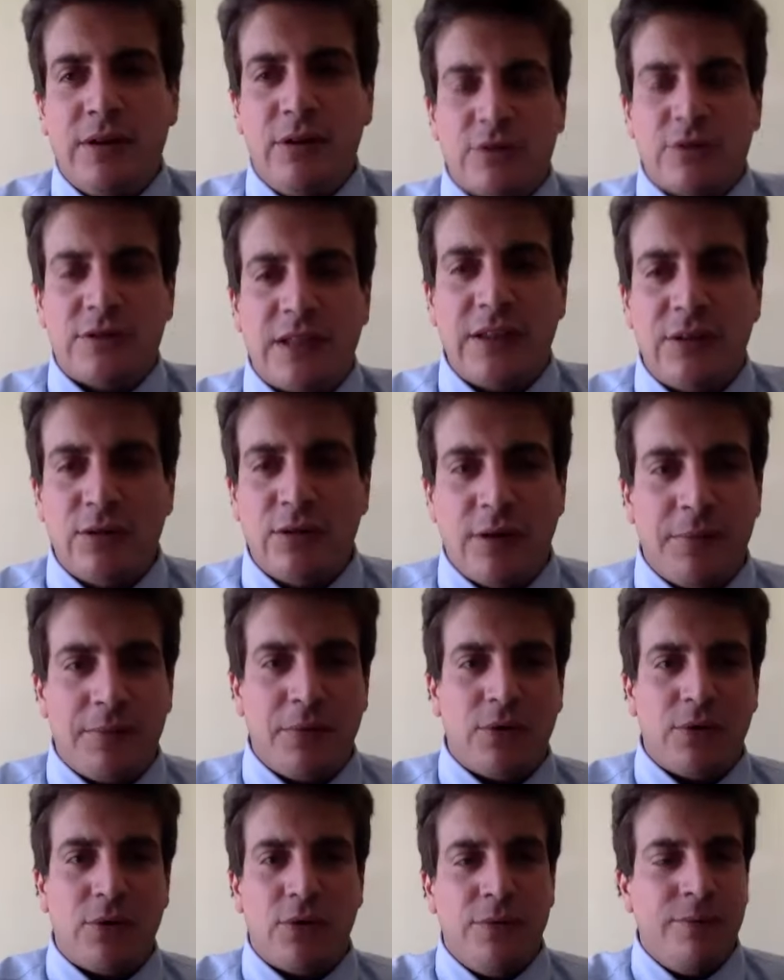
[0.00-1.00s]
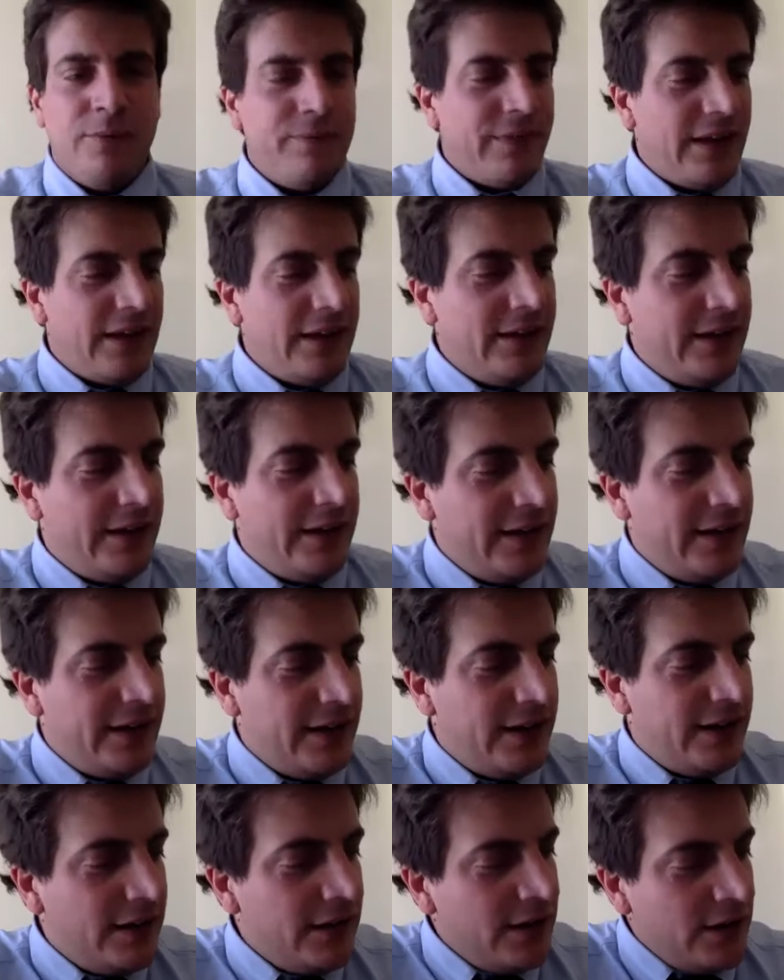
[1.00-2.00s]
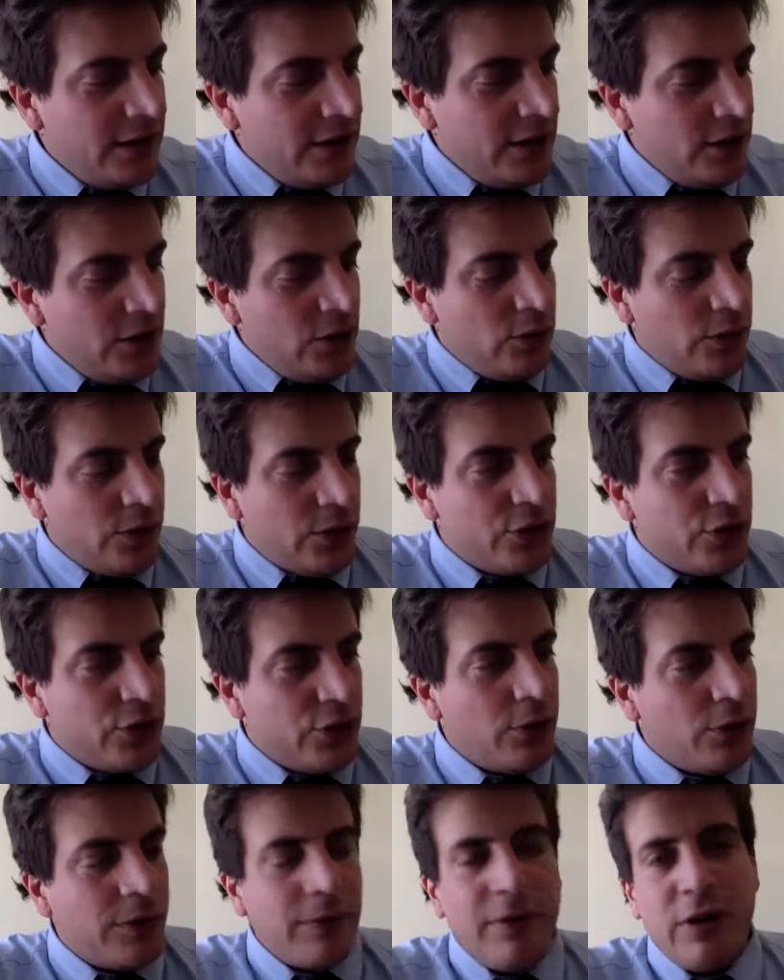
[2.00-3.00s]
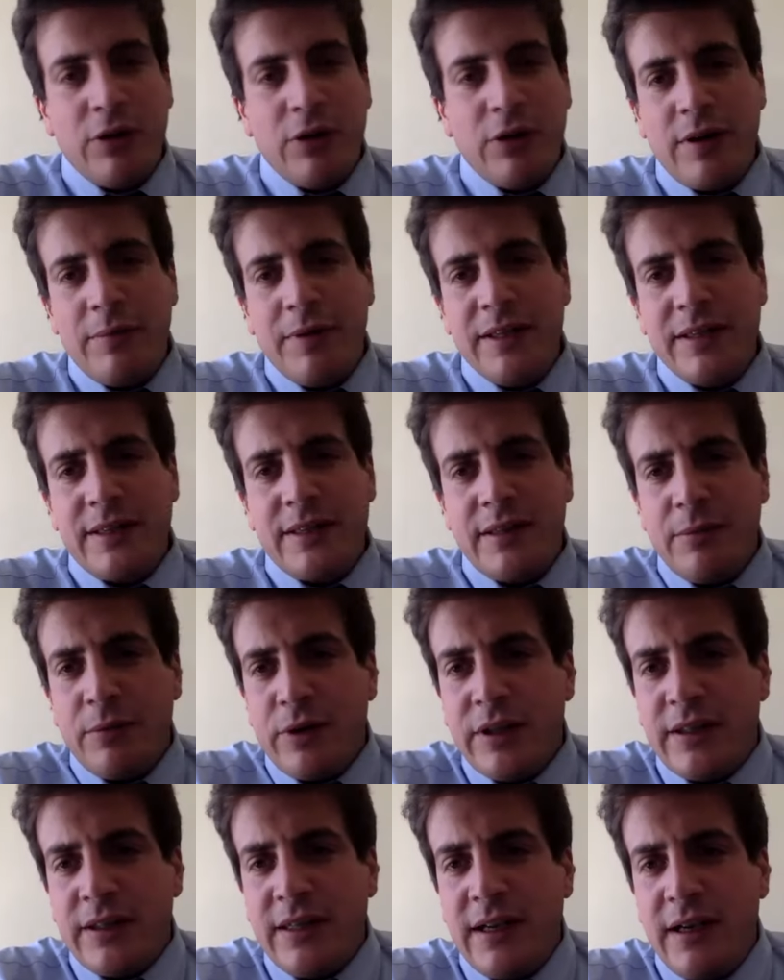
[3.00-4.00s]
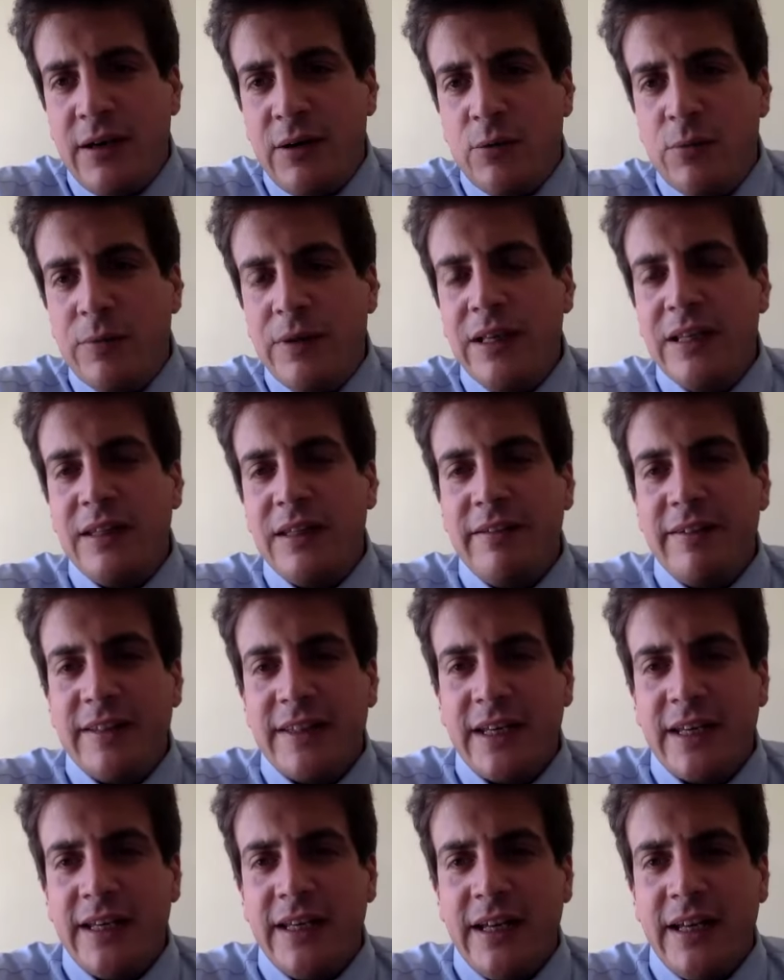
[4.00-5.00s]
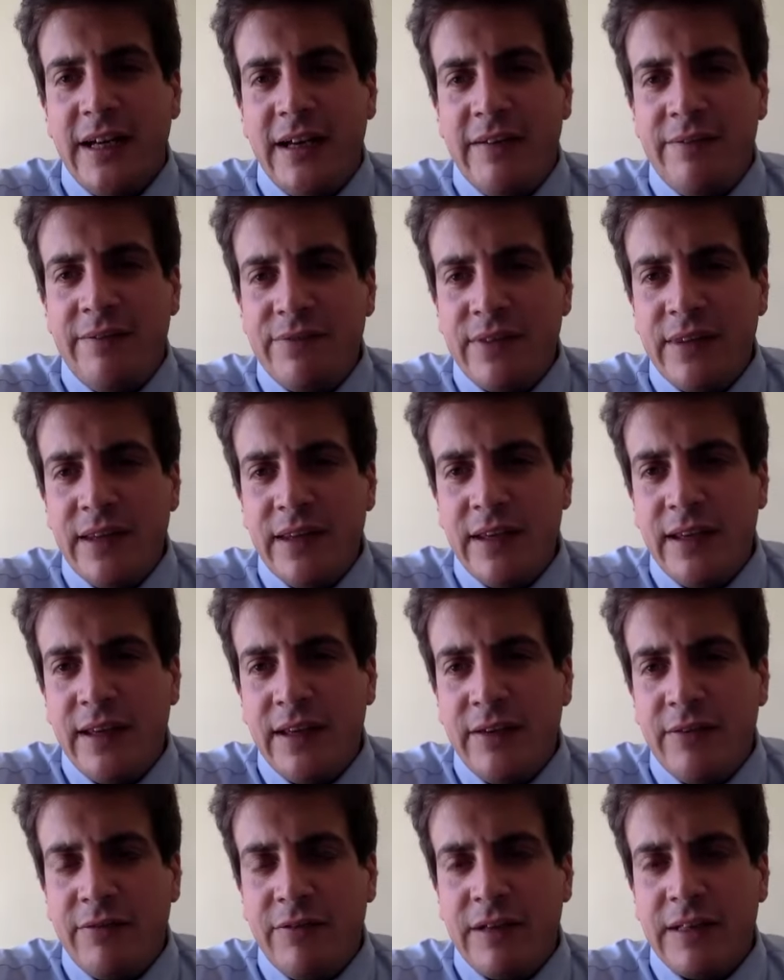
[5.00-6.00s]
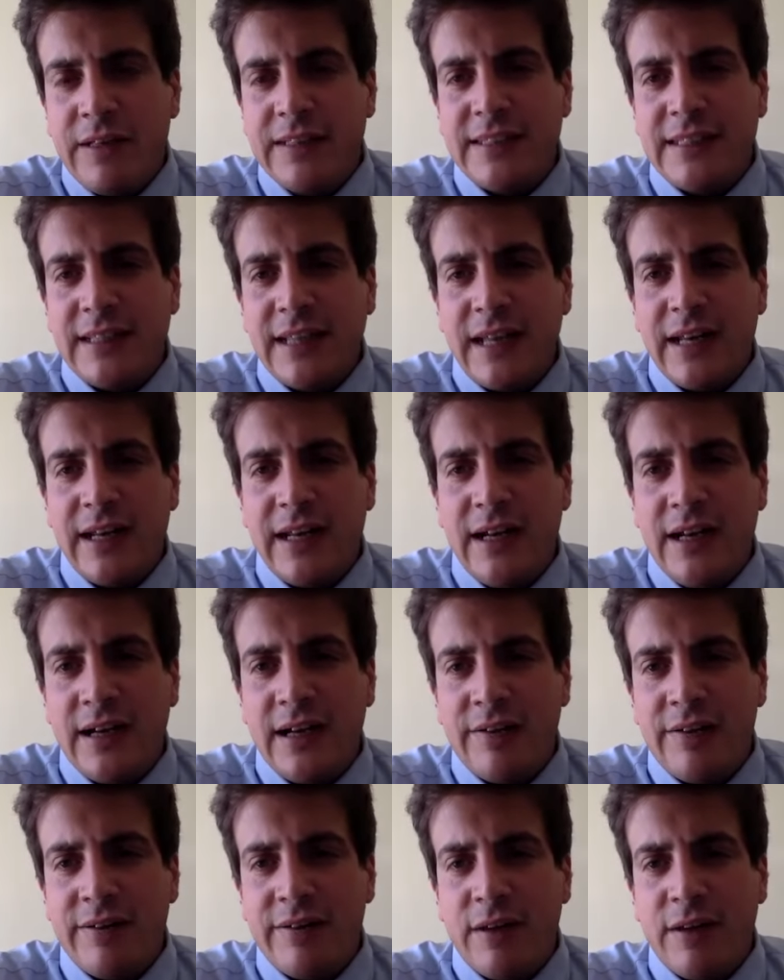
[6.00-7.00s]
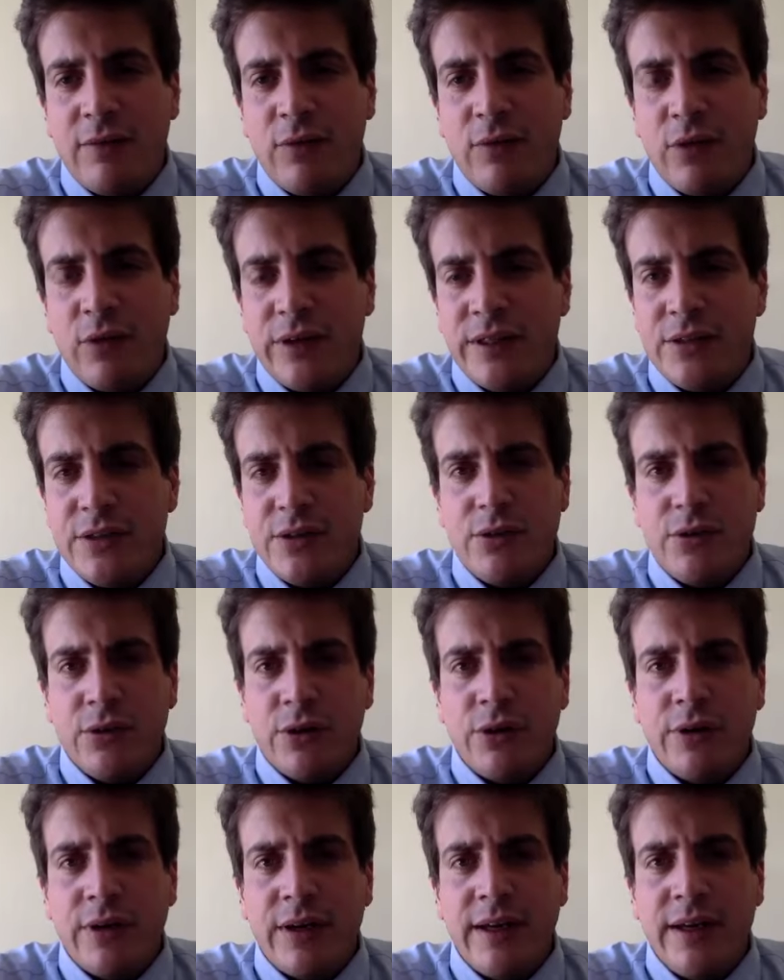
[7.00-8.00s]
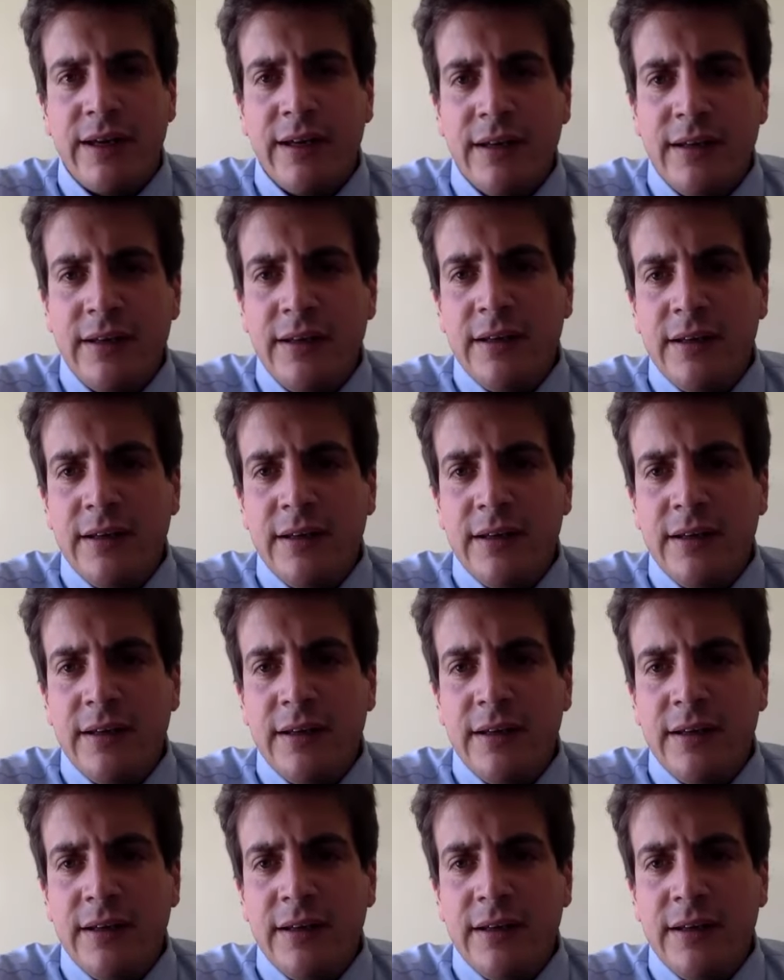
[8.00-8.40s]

desglosando a poco. Eh, bueno, yo lo primero, obviamente, por esta humilde vitrina eh, felicitar a Gabriel Boric. Yo creo que,